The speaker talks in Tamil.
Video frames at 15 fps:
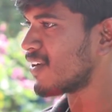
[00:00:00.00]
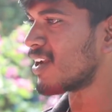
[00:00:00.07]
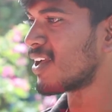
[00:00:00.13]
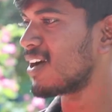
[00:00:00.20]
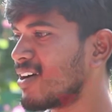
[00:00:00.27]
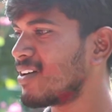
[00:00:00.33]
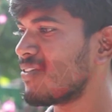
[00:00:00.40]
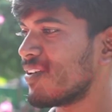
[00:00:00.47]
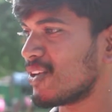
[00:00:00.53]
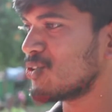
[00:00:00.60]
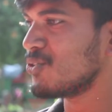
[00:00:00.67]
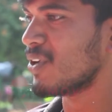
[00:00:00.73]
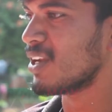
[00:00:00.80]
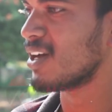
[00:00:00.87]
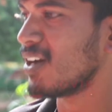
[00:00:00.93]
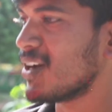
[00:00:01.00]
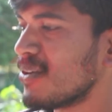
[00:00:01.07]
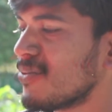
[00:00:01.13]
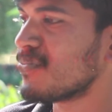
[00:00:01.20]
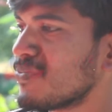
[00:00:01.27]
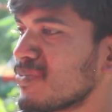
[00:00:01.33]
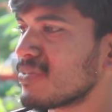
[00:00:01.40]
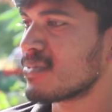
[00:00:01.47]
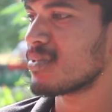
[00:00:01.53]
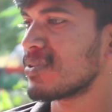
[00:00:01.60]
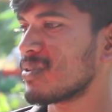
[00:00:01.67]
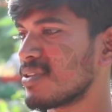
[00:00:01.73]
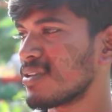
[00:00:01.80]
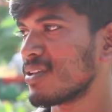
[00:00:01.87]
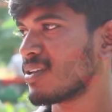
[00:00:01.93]
வேணாம் வரவும் வேணாம்
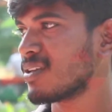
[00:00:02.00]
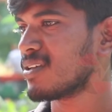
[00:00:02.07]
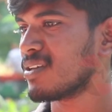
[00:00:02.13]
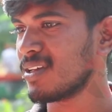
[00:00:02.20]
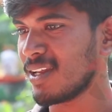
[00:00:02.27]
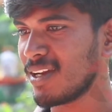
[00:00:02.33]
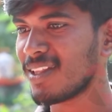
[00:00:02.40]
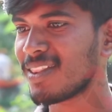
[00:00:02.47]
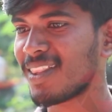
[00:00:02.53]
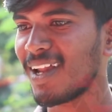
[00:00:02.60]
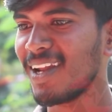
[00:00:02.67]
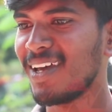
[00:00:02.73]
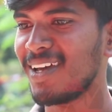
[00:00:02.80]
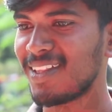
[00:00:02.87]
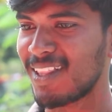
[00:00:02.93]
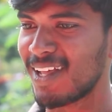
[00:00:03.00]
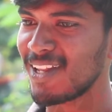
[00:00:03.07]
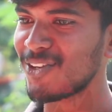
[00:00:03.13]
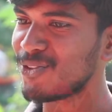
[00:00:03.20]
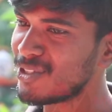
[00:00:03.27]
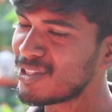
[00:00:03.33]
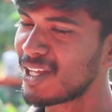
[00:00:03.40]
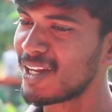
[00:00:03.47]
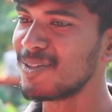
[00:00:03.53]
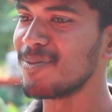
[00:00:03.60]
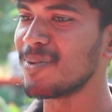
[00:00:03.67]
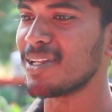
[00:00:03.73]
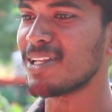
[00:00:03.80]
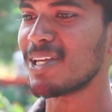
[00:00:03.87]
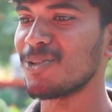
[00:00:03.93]
ஏன் அப்படின்னு ஏன்னா தலை தலைக்கு வந்து தனி
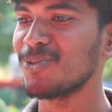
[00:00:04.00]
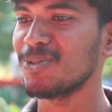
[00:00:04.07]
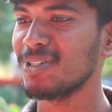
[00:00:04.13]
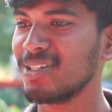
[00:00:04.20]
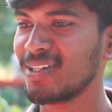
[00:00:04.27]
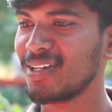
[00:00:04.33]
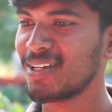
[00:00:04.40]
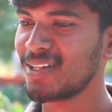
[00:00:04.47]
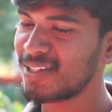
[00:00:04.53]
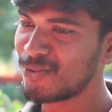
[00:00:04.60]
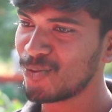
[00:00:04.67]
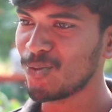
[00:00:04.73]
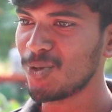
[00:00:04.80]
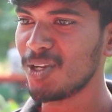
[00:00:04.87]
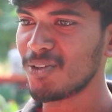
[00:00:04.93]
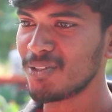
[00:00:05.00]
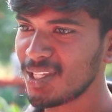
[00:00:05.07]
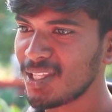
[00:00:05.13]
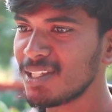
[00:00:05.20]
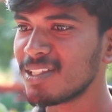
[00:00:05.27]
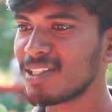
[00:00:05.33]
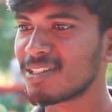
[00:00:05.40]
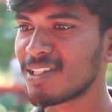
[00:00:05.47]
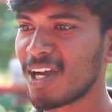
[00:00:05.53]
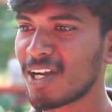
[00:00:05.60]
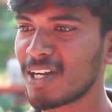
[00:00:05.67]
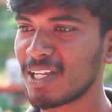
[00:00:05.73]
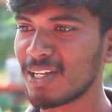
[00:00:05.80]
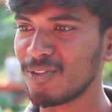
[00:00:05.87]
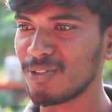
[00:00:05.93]
மரியாதை உண்டு உள்ளே வந்து எதுக்கு இந்த
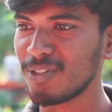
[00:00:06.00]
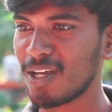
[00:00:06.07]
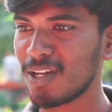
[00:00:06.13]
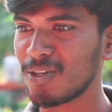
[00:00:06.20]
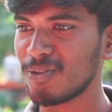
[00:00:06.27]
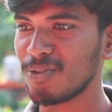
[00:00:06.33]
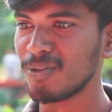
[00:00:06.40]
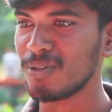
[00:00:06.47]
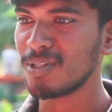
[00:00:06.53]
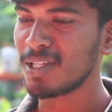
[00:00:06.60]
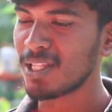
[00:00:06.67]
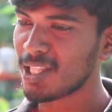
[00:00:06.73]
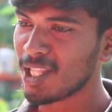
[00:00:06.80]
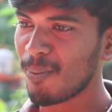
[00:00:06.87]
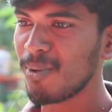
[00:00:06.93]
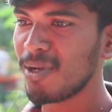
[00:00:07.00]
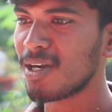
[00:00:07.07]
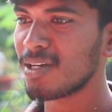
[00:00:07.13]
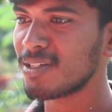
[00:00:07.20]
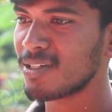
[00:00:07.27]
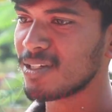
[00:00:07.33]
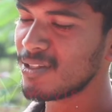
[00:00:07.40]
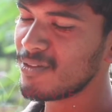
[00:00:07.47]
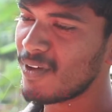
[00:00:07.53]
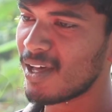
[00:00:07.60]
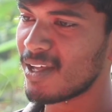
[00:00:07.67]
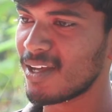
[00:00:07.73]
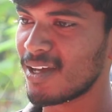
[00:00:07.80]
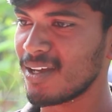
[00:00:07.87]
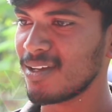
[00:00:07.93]
சாக்கடைகள் வந்து நாடணும் தமிழ்நாடுன்றது
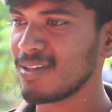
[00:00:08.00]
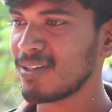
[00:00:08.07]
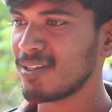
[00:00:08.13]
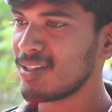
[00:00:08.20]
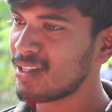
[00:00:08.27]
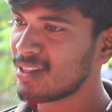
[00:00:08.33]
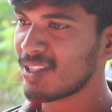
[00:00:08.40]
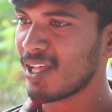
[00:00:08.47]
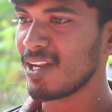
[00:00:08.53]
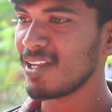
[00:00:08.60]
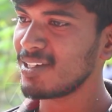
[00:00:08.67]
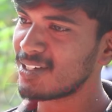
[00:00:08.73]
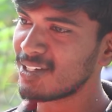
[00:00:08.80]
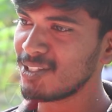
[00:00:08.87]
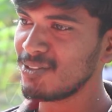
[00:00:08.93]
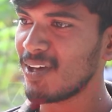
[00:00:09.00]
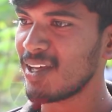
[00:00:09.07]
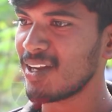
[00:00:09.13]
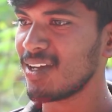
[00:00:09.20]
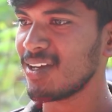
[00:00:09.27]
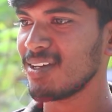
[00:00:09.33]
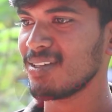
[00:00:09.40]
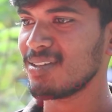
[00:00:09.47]
வேறு தலைன்றது வேறு